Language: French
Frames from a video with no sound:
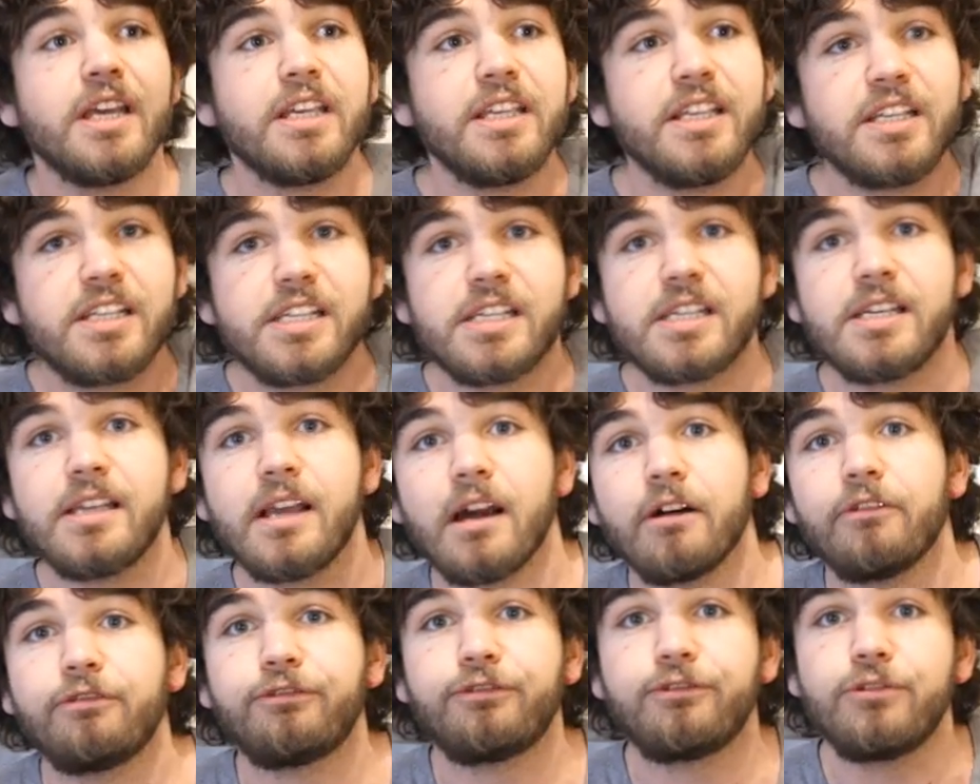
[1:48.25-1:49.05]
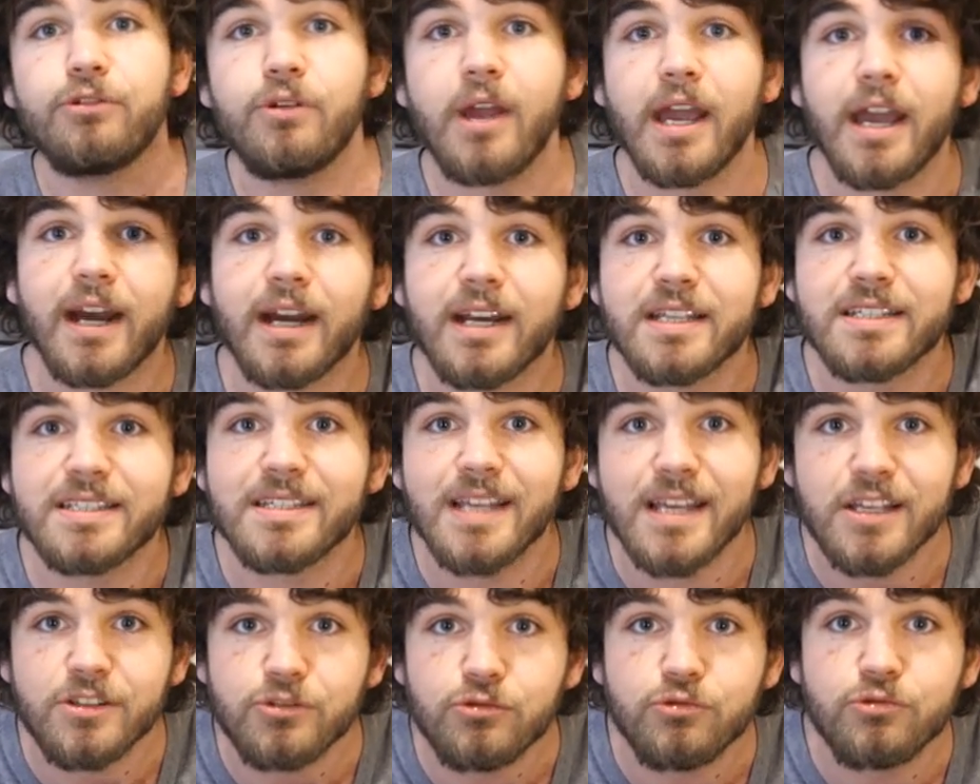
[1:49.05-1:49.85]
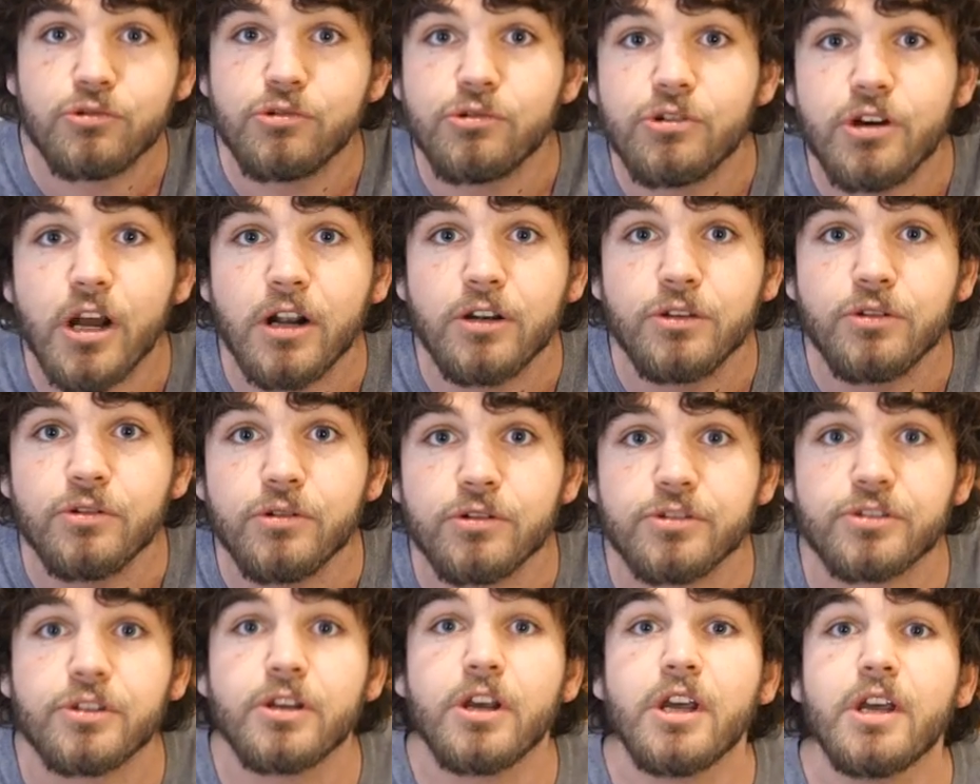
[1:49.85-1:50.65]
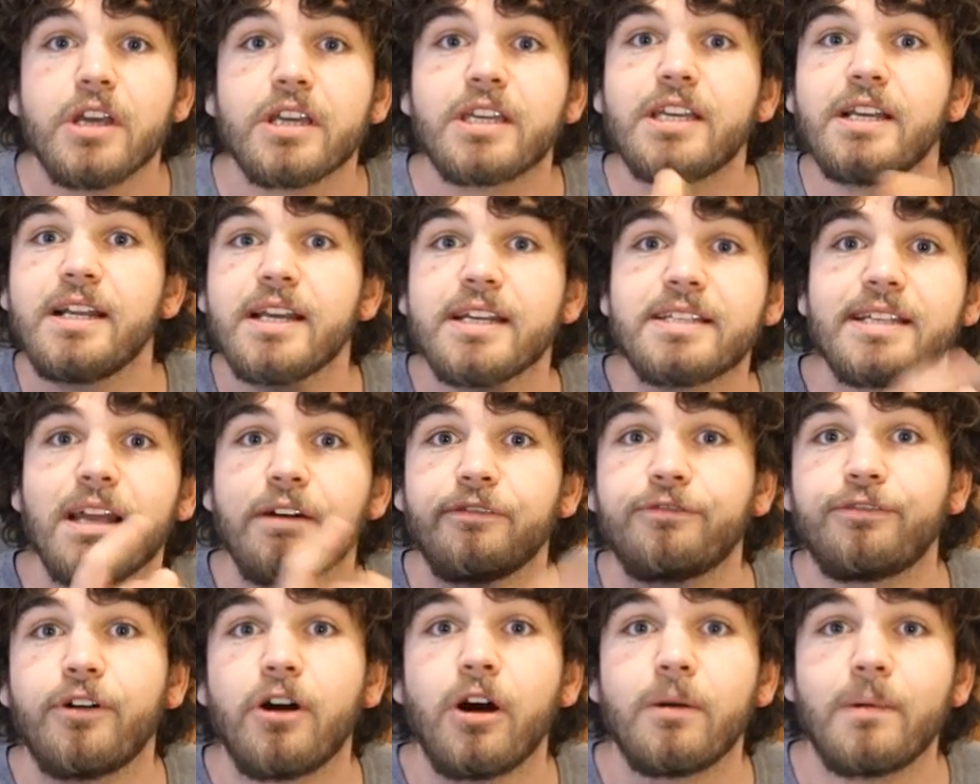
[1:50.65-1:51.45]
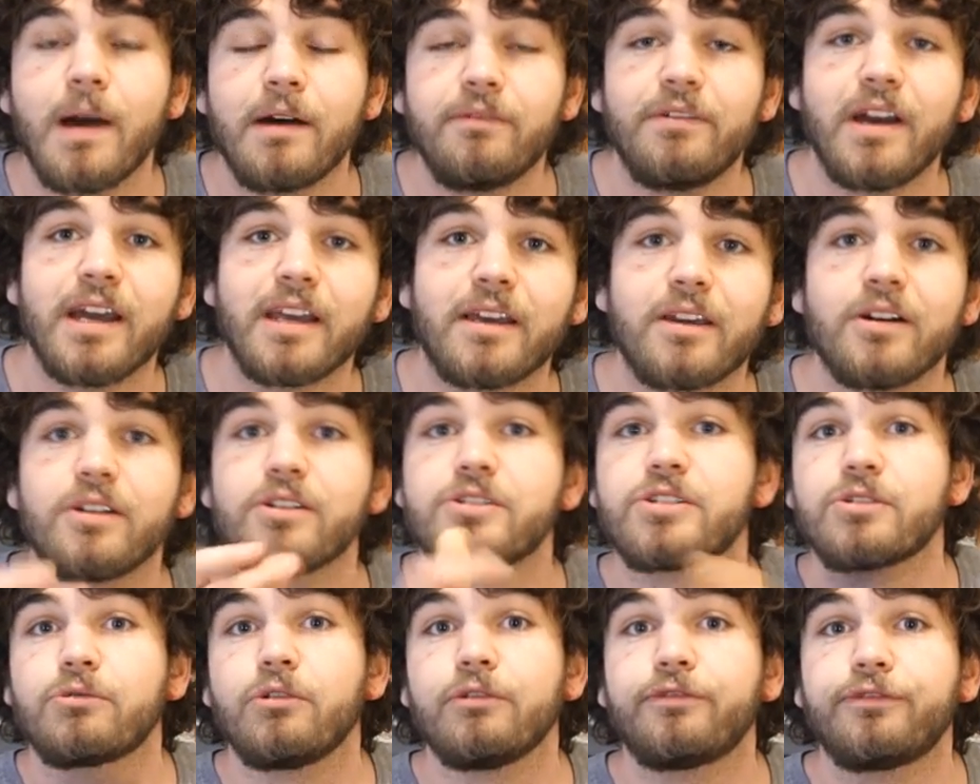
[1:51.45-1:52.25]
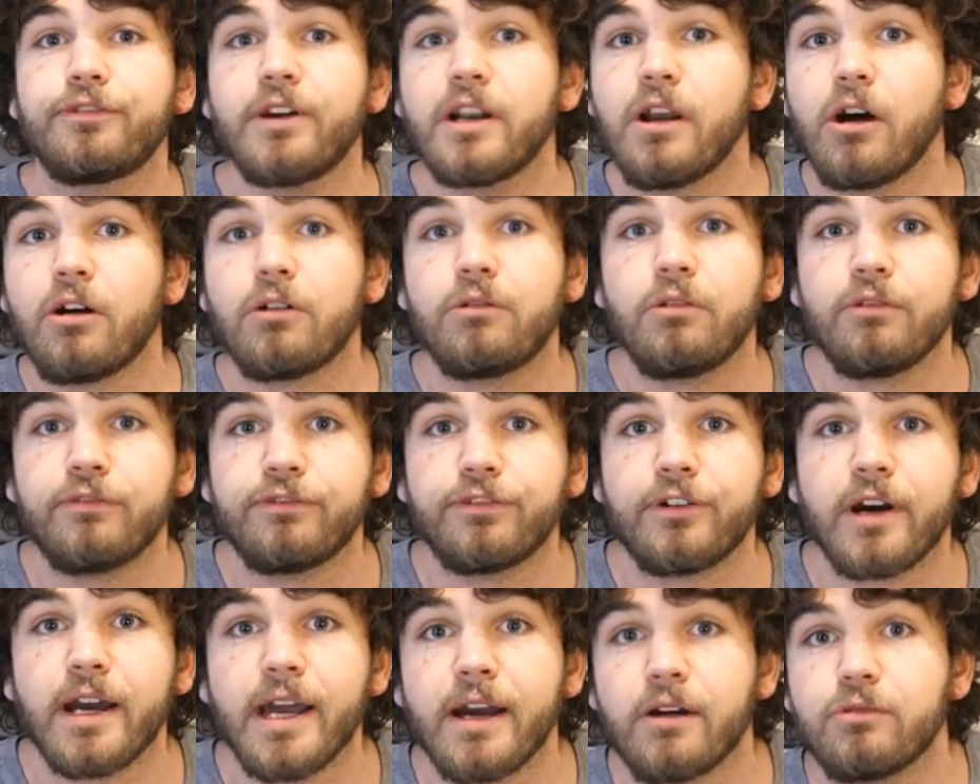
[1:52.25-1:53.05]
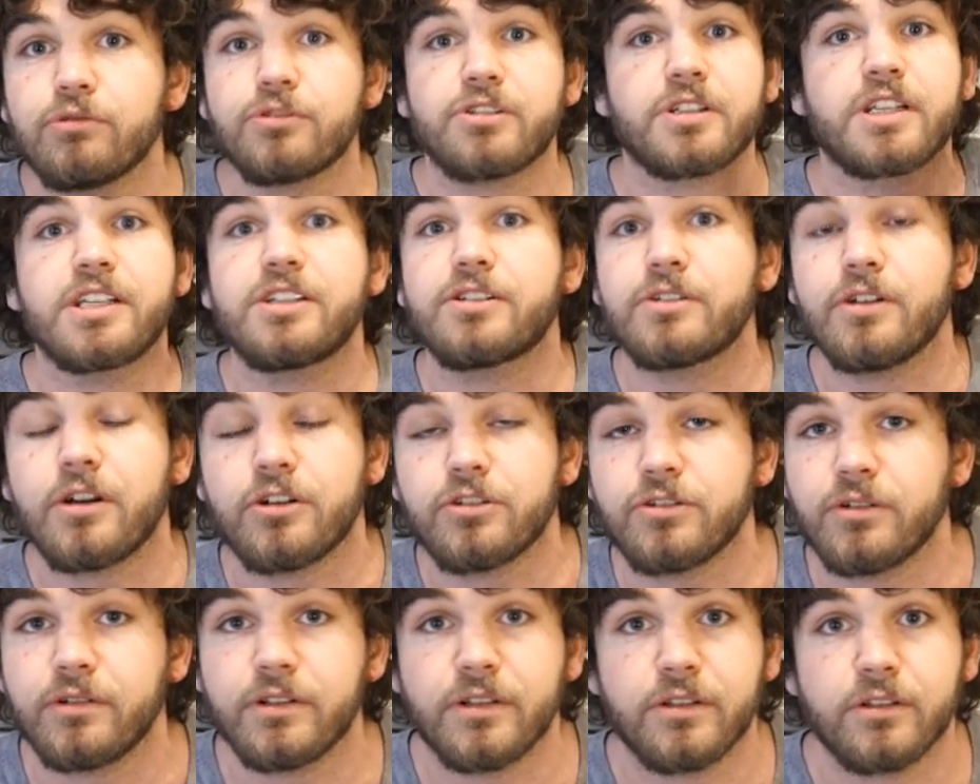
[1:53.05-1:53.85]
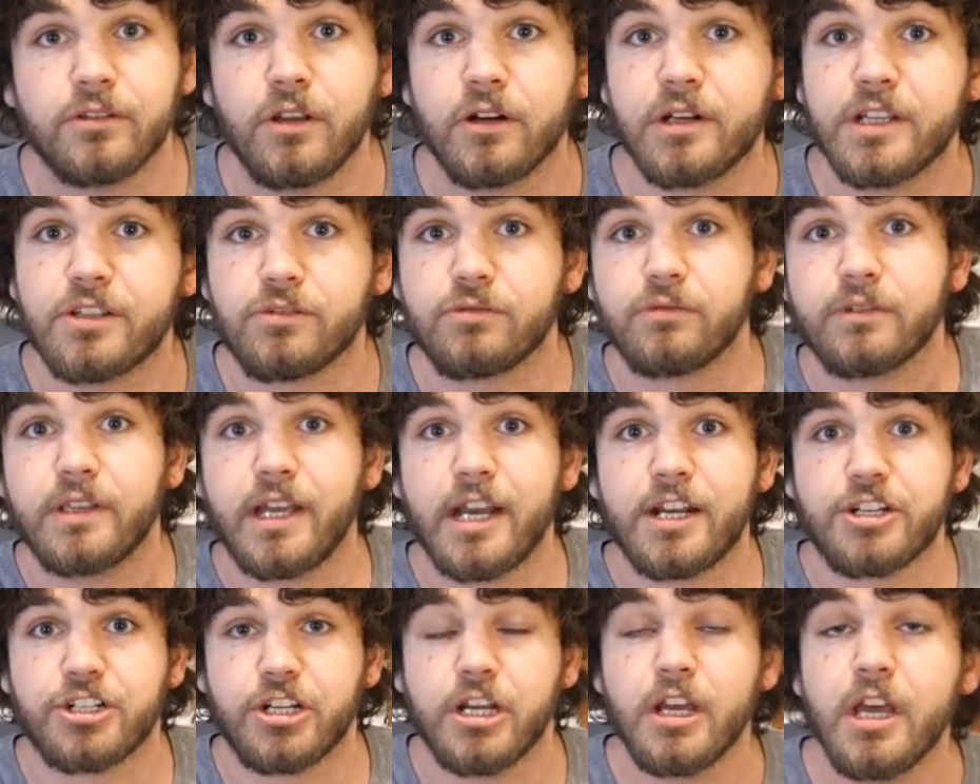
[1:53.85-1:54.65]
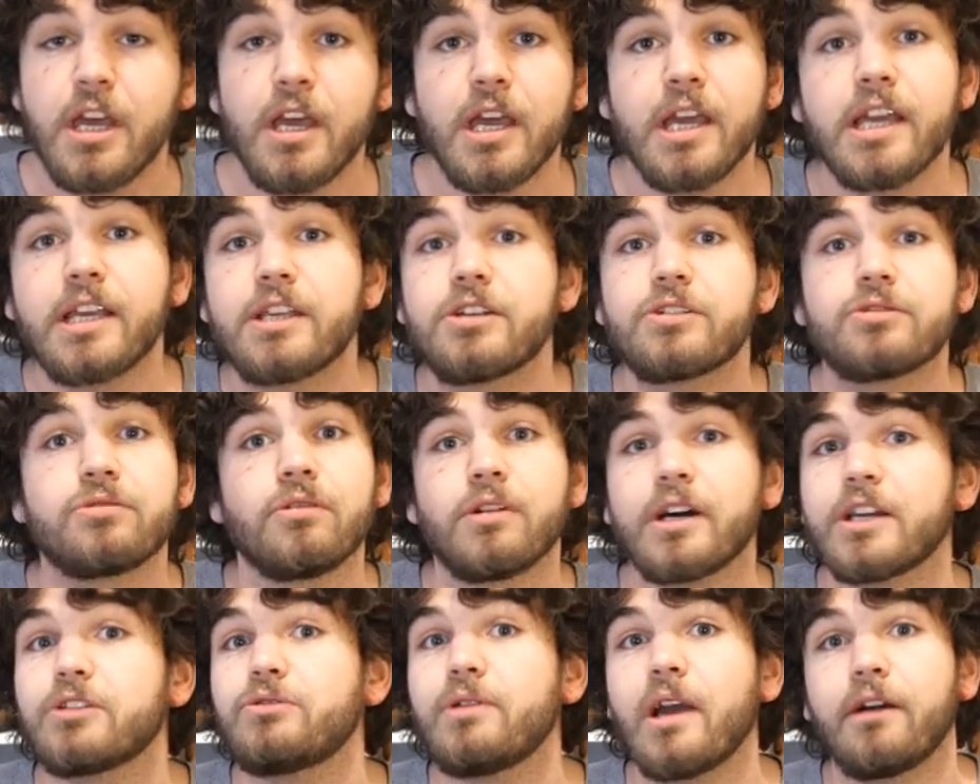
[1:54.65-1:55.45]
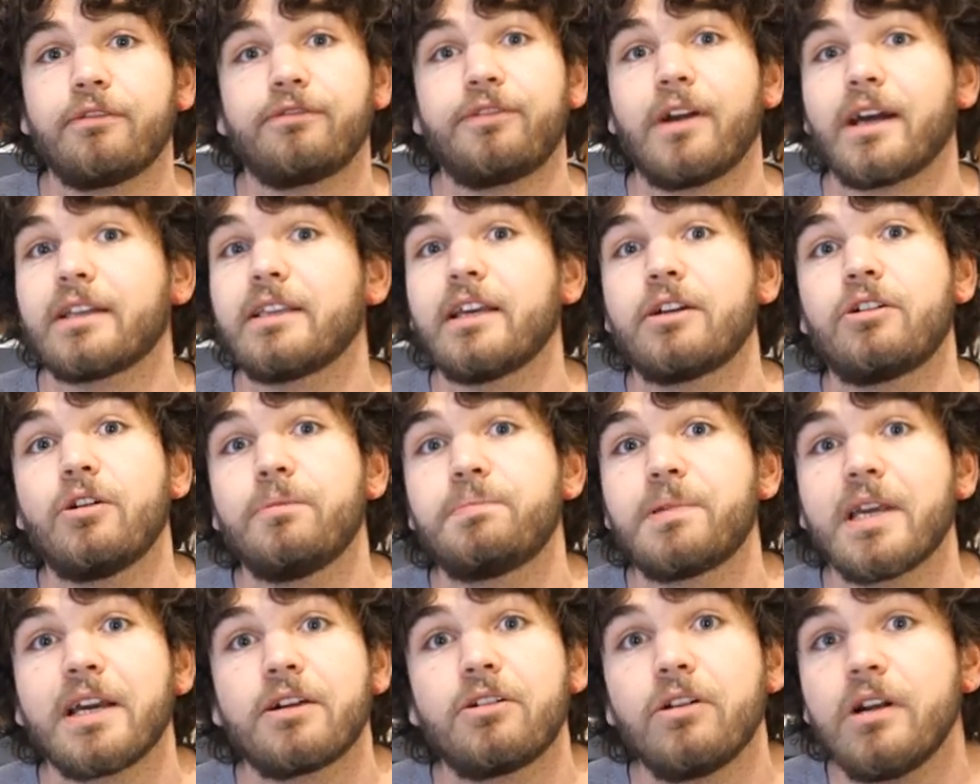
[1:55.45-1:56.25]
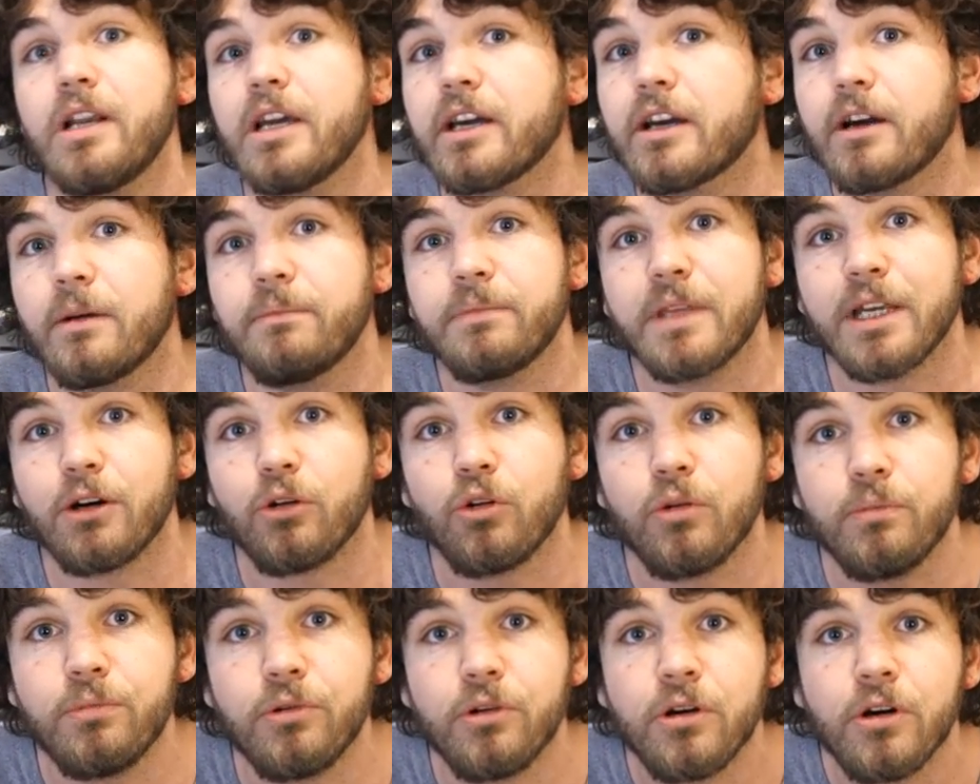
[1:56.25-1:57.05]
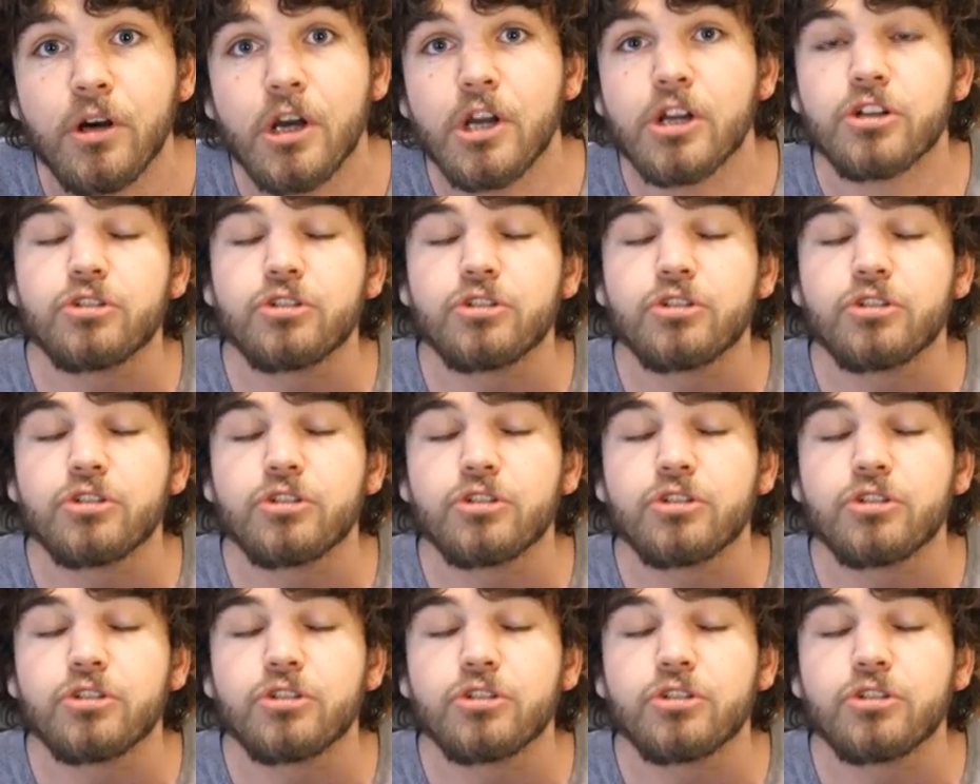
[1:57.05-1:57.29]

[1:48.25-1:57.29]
Ici, un flux RSS ou Google News qui les informe avec euh, ce qu'ont fait leurs confrères ou ce qui sort dans les sondages et qui sont réduits à faire des copier-coller comme des robots.